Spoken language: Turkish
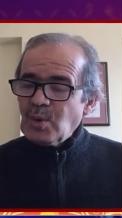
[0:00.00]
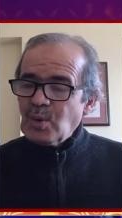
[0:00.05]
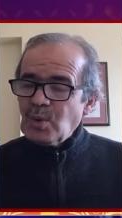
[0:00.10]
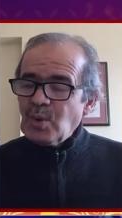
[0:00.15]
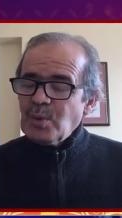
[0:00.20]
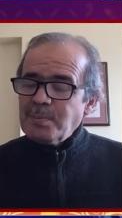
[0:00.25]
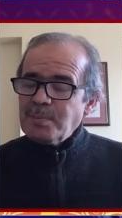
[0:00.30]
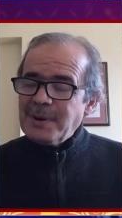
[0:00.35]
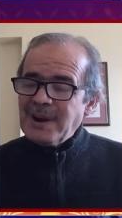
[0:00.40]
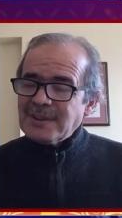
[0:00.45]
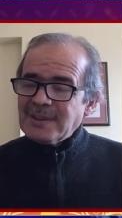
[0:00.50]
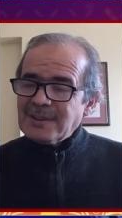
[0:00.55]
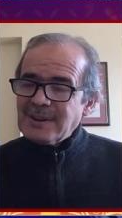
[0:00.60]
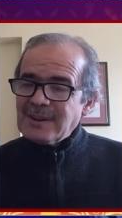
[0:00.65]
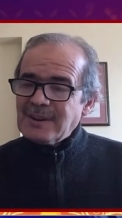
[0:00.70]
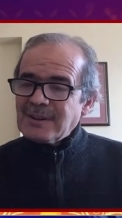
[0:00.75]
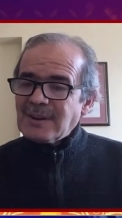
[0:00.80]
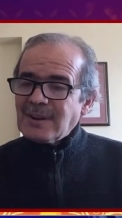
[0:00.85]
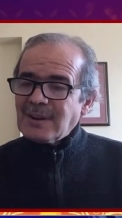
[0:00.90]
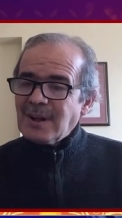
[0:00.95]
o
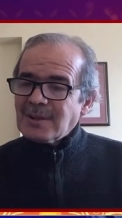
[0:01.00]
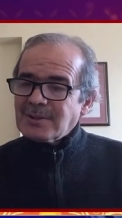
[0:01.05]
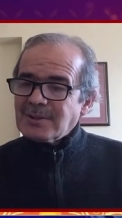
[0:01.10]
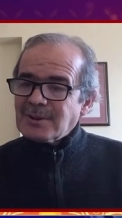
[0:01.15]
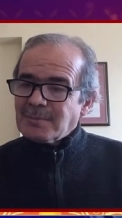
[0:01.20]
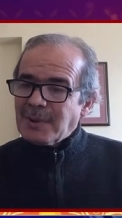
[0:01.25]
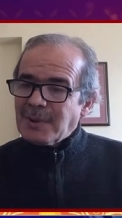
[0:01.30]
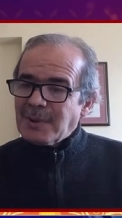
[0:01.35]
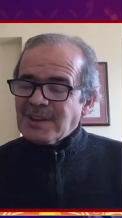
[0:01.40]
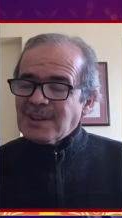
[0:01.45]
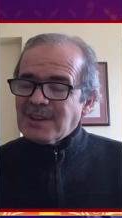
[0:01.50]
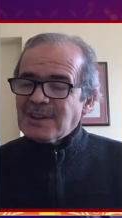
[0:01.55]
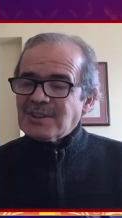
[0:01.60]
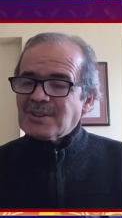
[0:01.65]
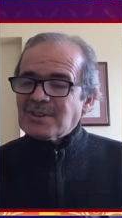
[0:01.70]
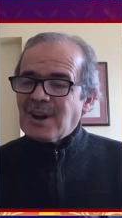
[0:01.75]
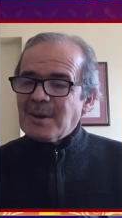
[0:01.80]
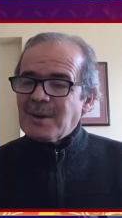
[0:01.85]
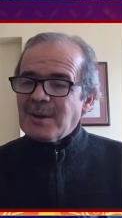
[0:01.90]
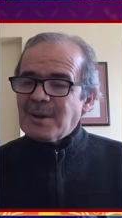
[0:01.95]
perdeleri kaldırmak icap